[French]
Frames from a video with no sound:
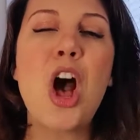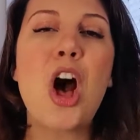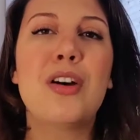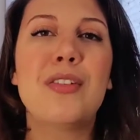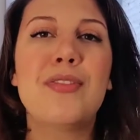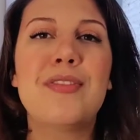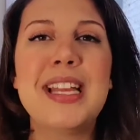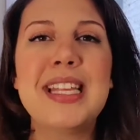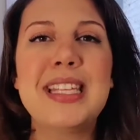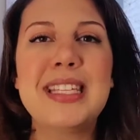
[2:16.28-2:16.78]
En
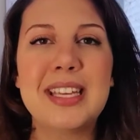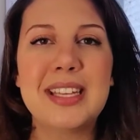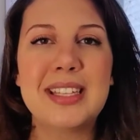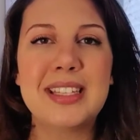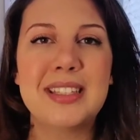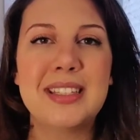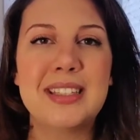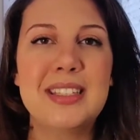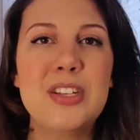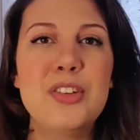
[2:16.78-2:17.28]
fait,
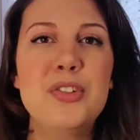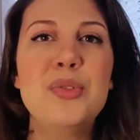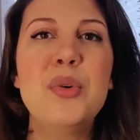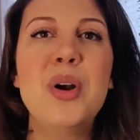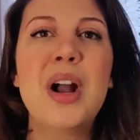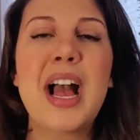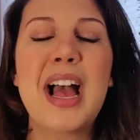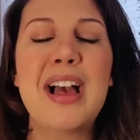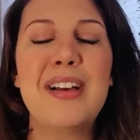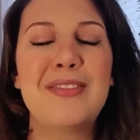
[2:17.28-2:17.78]
dix
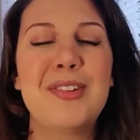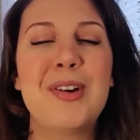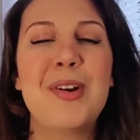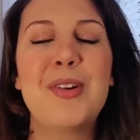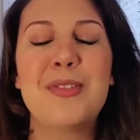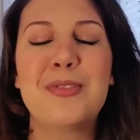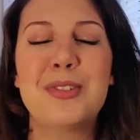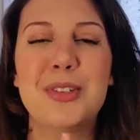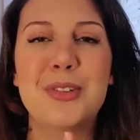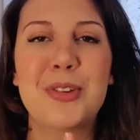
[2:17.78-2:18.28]
jours
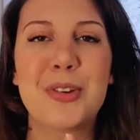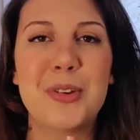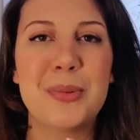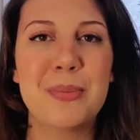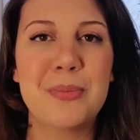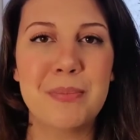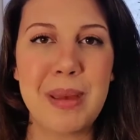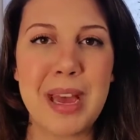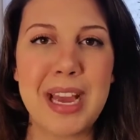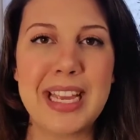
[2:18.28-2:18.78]
avant
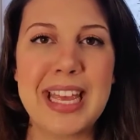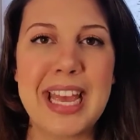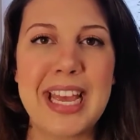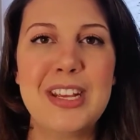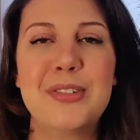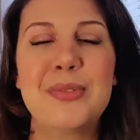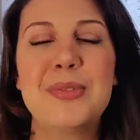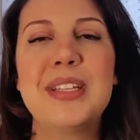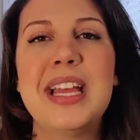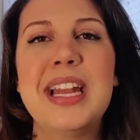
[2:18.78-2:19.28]
votre
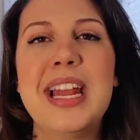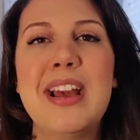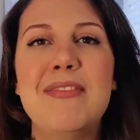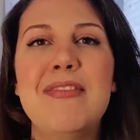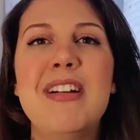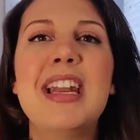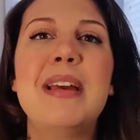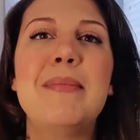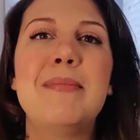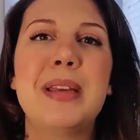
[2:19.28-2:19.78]
mariage, vous allez
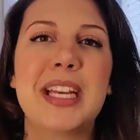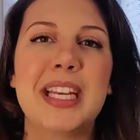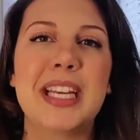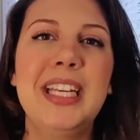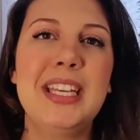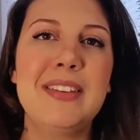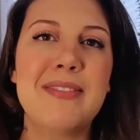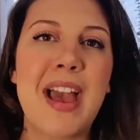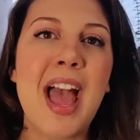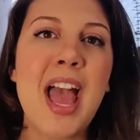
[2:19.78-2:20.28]
avoir la mairie
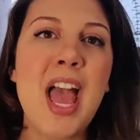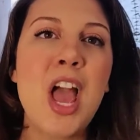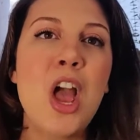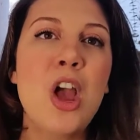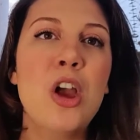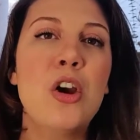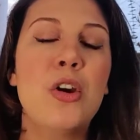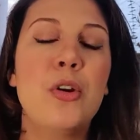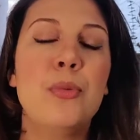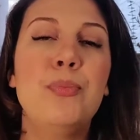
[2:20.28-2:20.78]
qui va
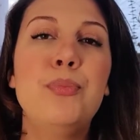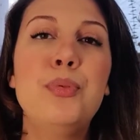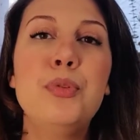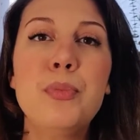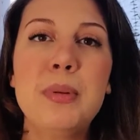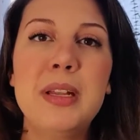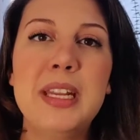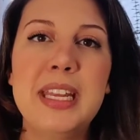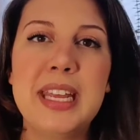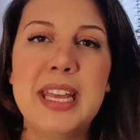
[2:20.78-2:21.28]

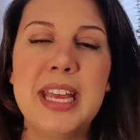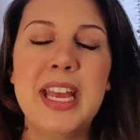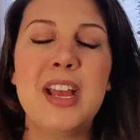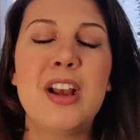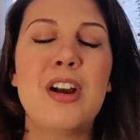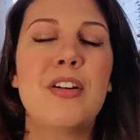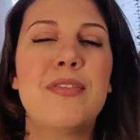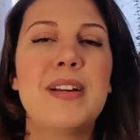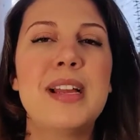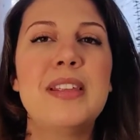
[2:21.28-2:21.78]

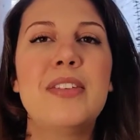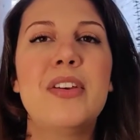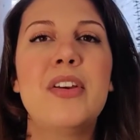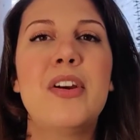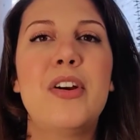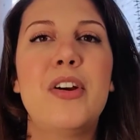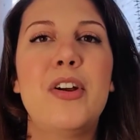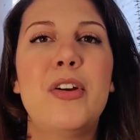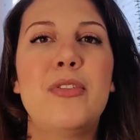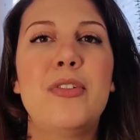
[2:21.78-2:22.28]
publier en fait
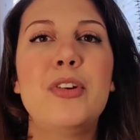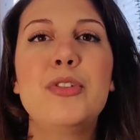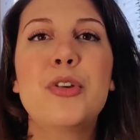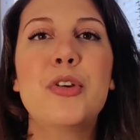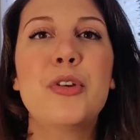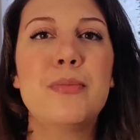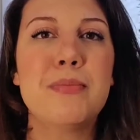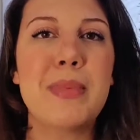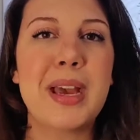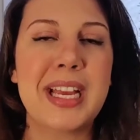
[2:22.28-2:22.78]

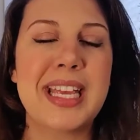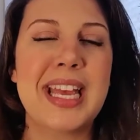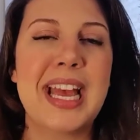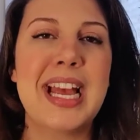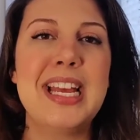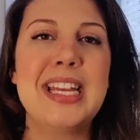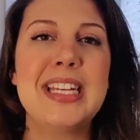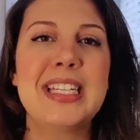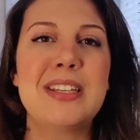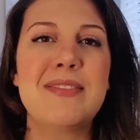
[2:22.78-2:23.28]
votre
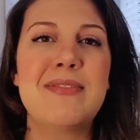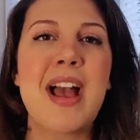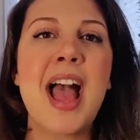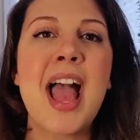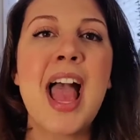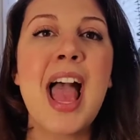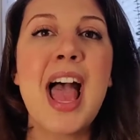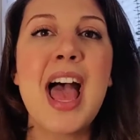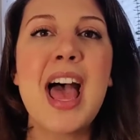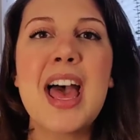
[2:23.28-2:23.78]
mariage, qui va
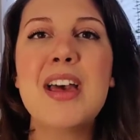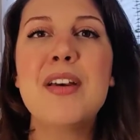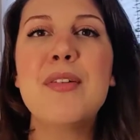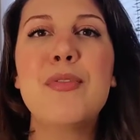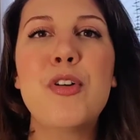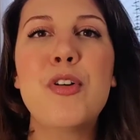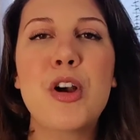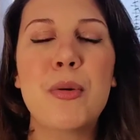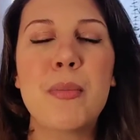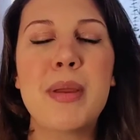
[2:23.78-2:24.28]

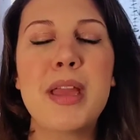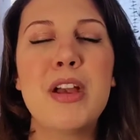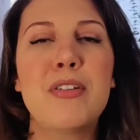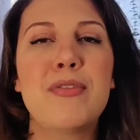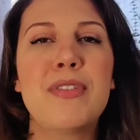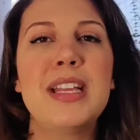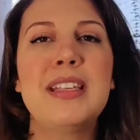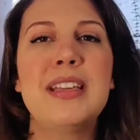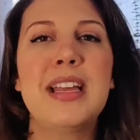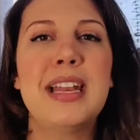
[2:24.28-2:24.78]
informer en
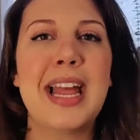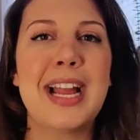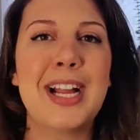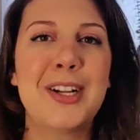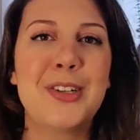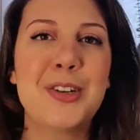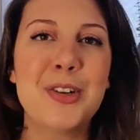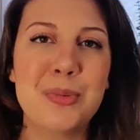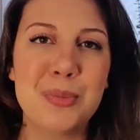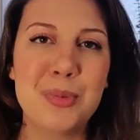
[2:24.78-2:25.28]
fait la
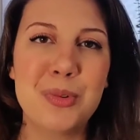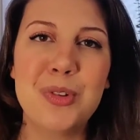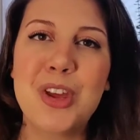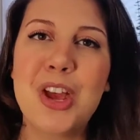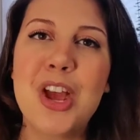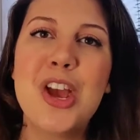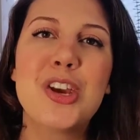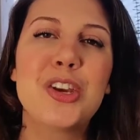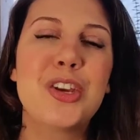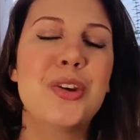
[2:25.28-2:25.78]
commune
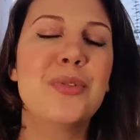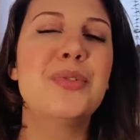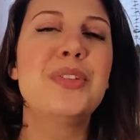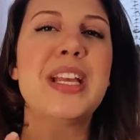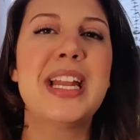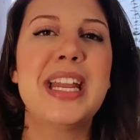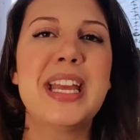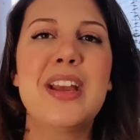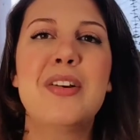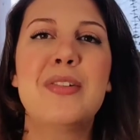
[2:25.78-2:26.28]
que vous
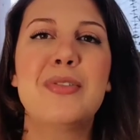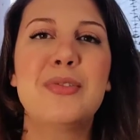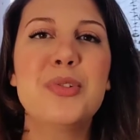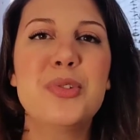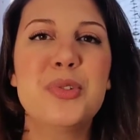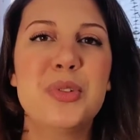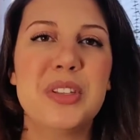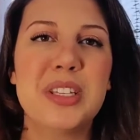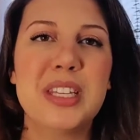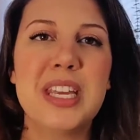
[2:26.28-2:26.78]
allez
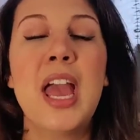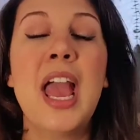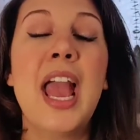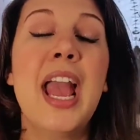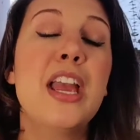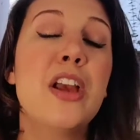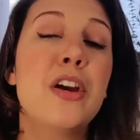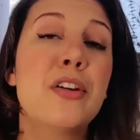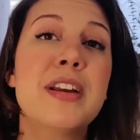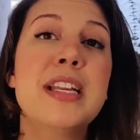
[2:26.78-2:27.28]
vous unir.
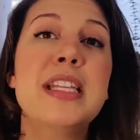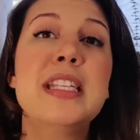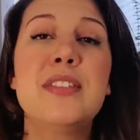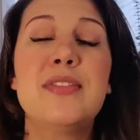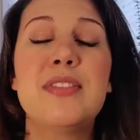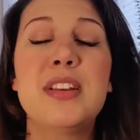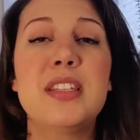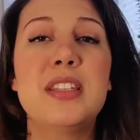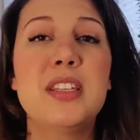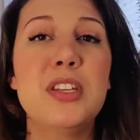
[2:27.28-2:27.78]
Et en fait, c'est
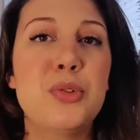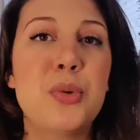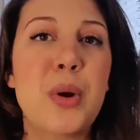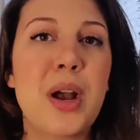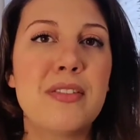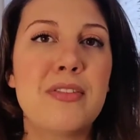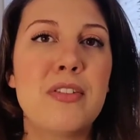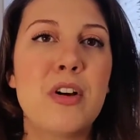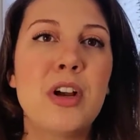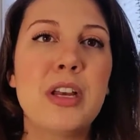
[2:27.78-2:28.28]
fait dix jours
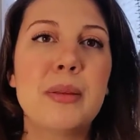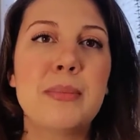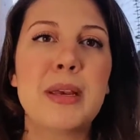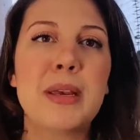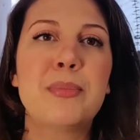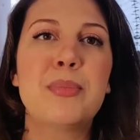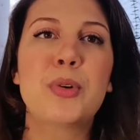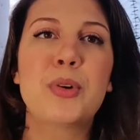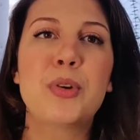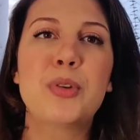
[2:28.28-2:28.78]
avant, et eh
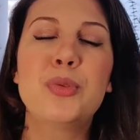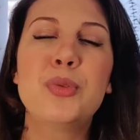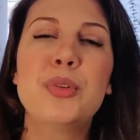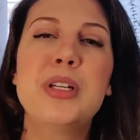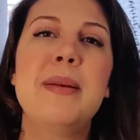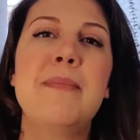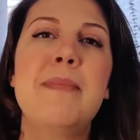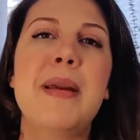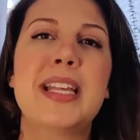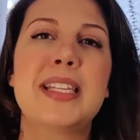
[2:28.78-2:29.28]
bien pour que toutes
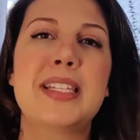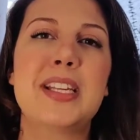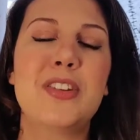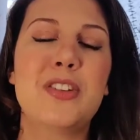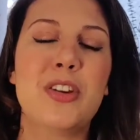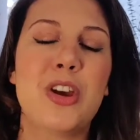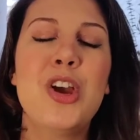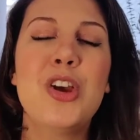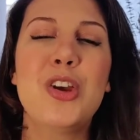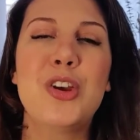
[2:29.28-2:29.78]
les
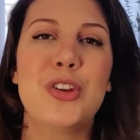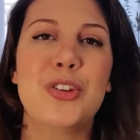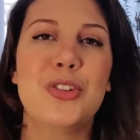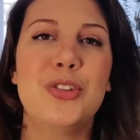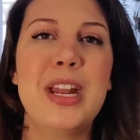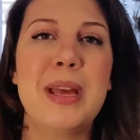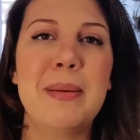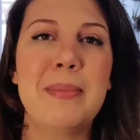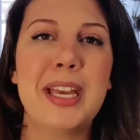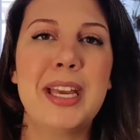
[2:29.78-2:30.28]
personnes
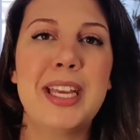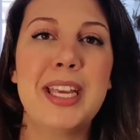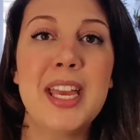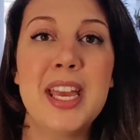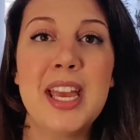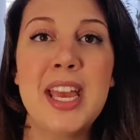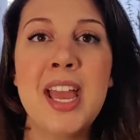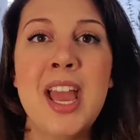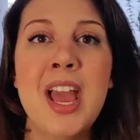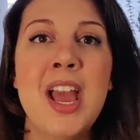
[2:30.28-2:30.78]
de la mairie
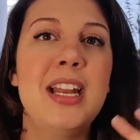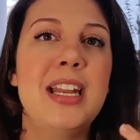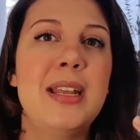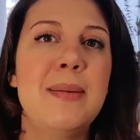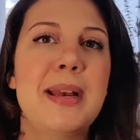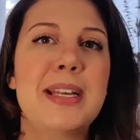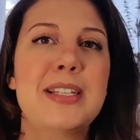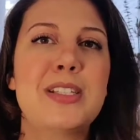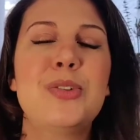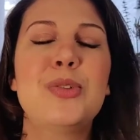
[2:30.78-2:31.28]
et les
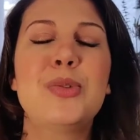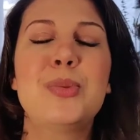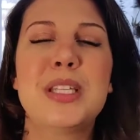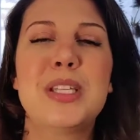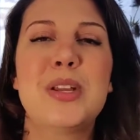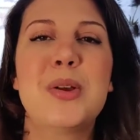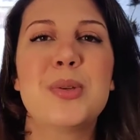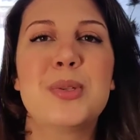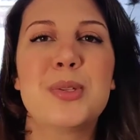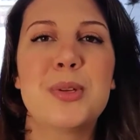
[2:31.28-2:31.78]
personnes
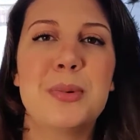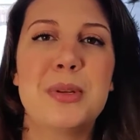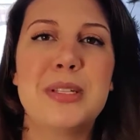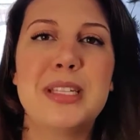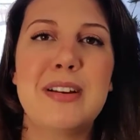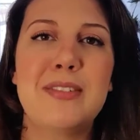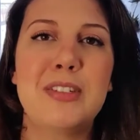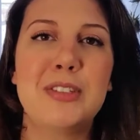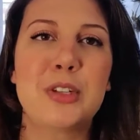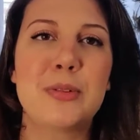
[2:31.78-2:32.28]
souhaitant
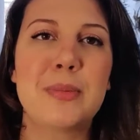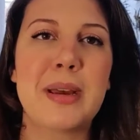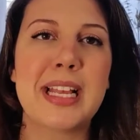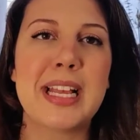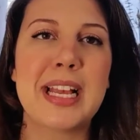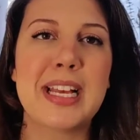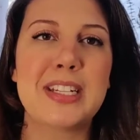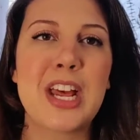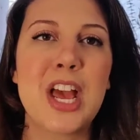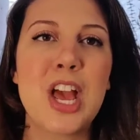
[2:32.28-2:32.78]
s'opposer à votre
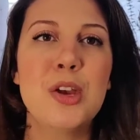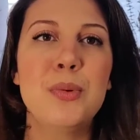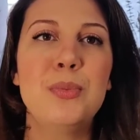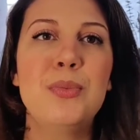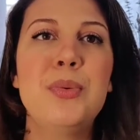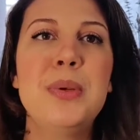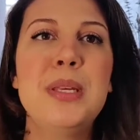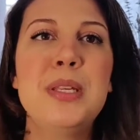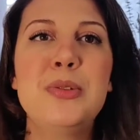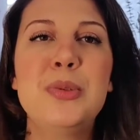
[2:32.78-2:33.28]
mariage
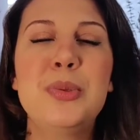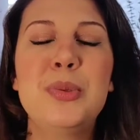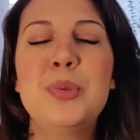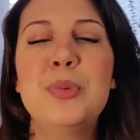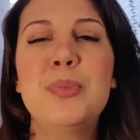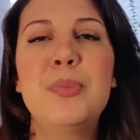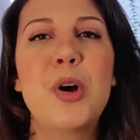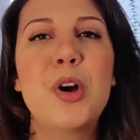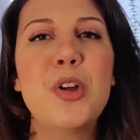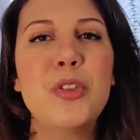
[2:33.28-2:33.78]
puissent du coup
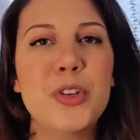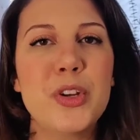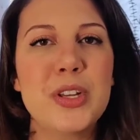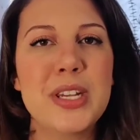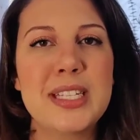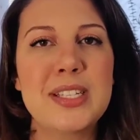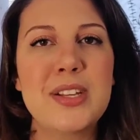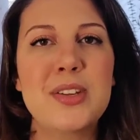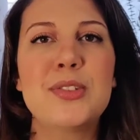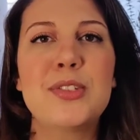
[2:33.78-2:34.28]
prendre
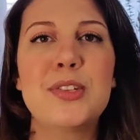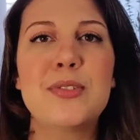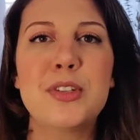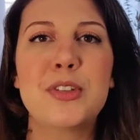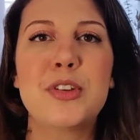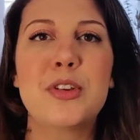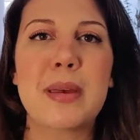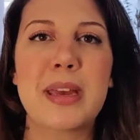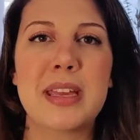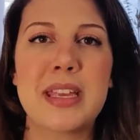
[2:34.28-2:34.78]
connaissance de
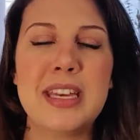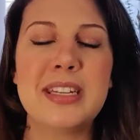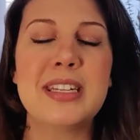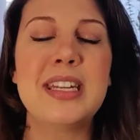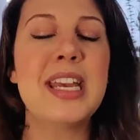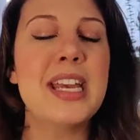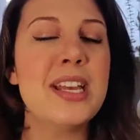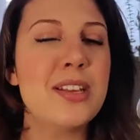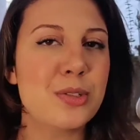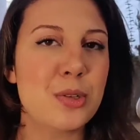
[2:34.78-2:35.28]
votre mariage
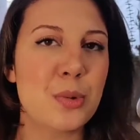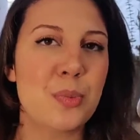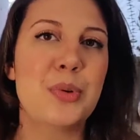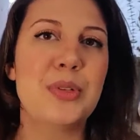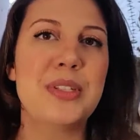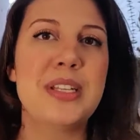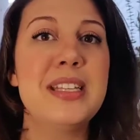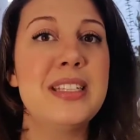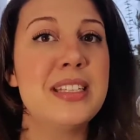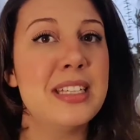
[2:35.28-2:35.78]
et
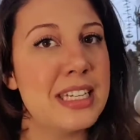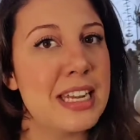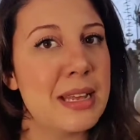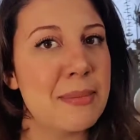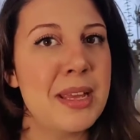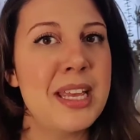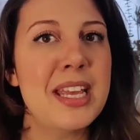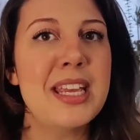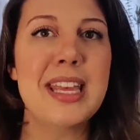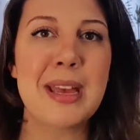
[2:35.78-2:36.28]
s'opposer si
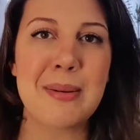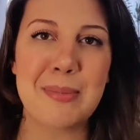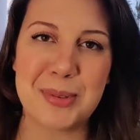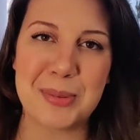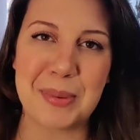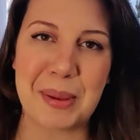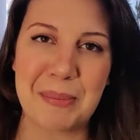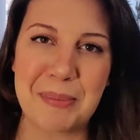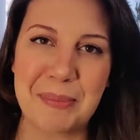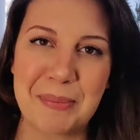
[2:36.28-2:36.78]
jamais il y a
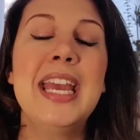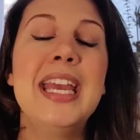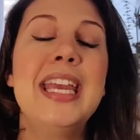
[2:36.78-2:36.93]
besoin.